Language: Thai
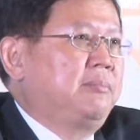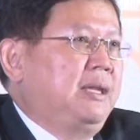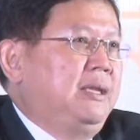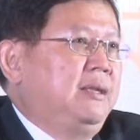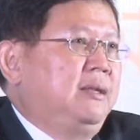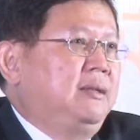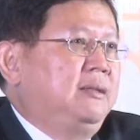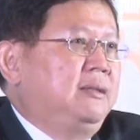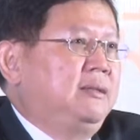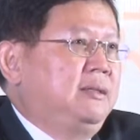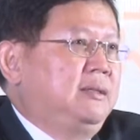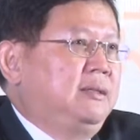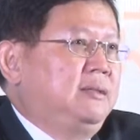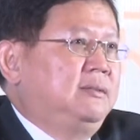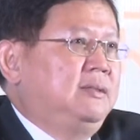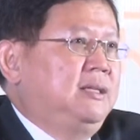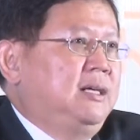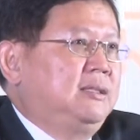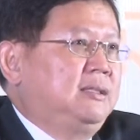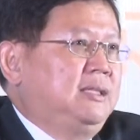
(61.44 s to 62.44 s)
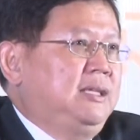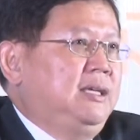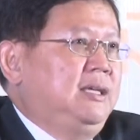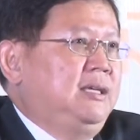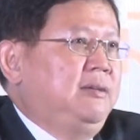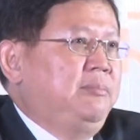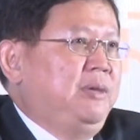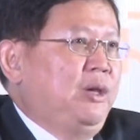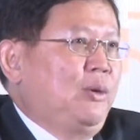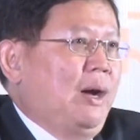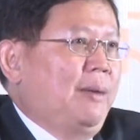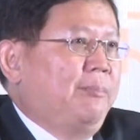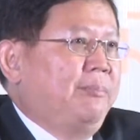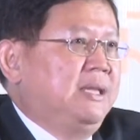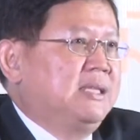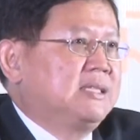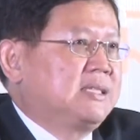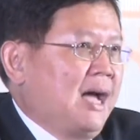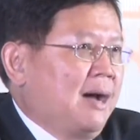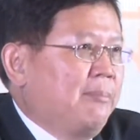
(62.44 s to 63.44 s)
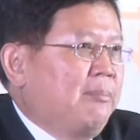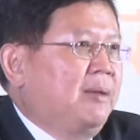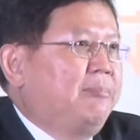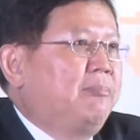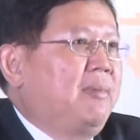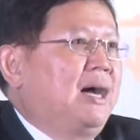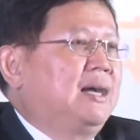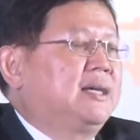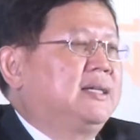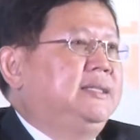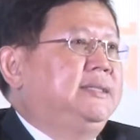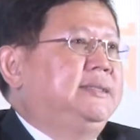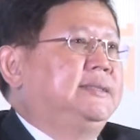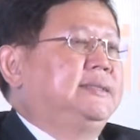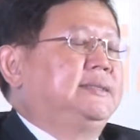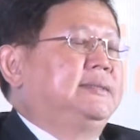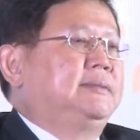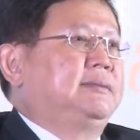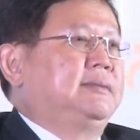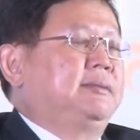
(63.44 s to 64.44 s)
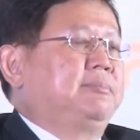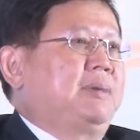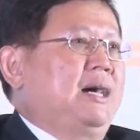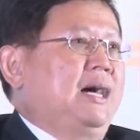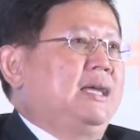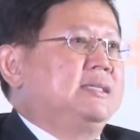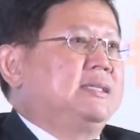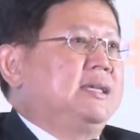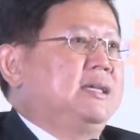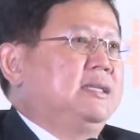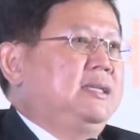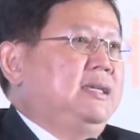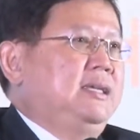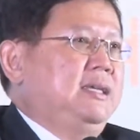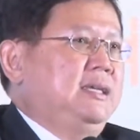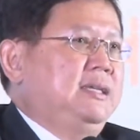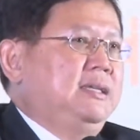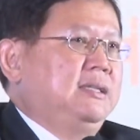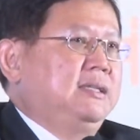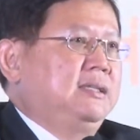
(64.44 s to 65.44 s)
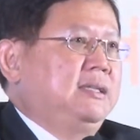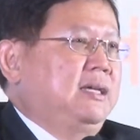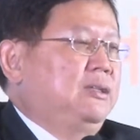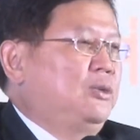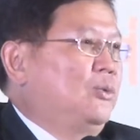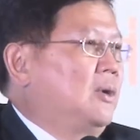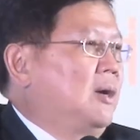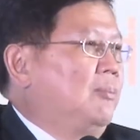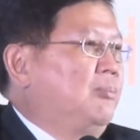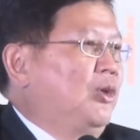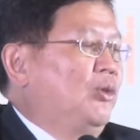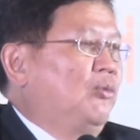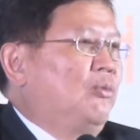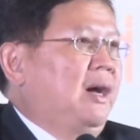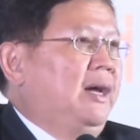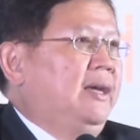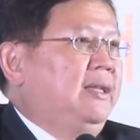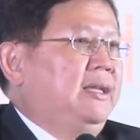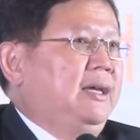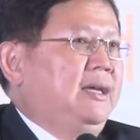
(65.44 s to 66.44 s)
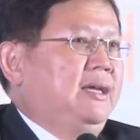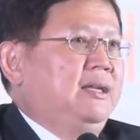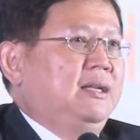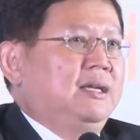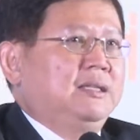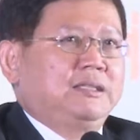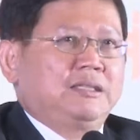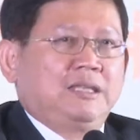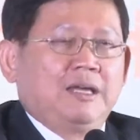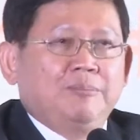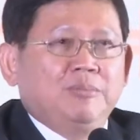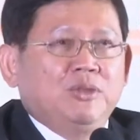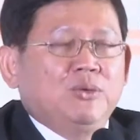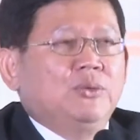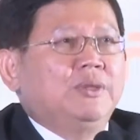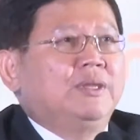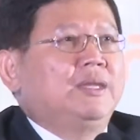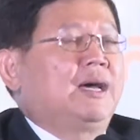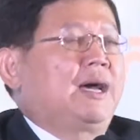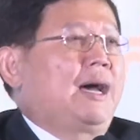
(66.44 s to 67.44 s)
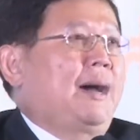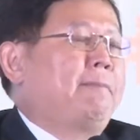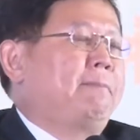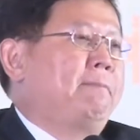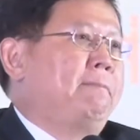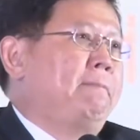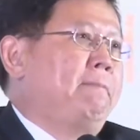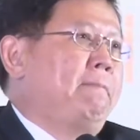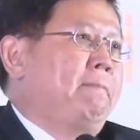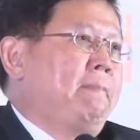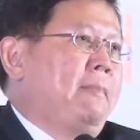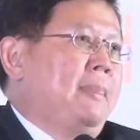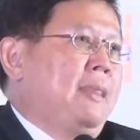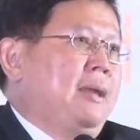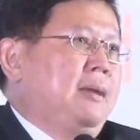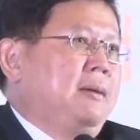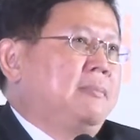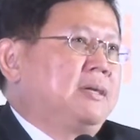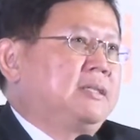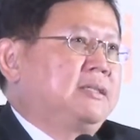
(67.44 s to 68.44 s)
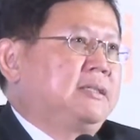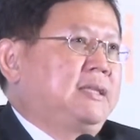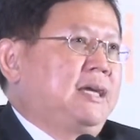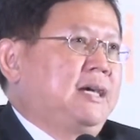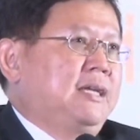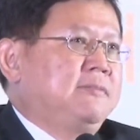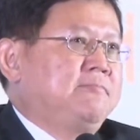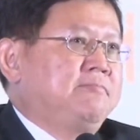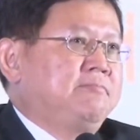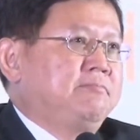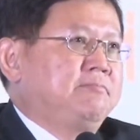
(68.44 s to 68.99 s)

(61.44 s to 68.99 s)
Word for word: เป็นเรื่องที่มีความเป็นสถาบันมากขึ้นผ่านสิ่งที่ได้ถูกกำหนดไว้ในรัฐธรรมนูญนะครับ เพราะฉะนั้น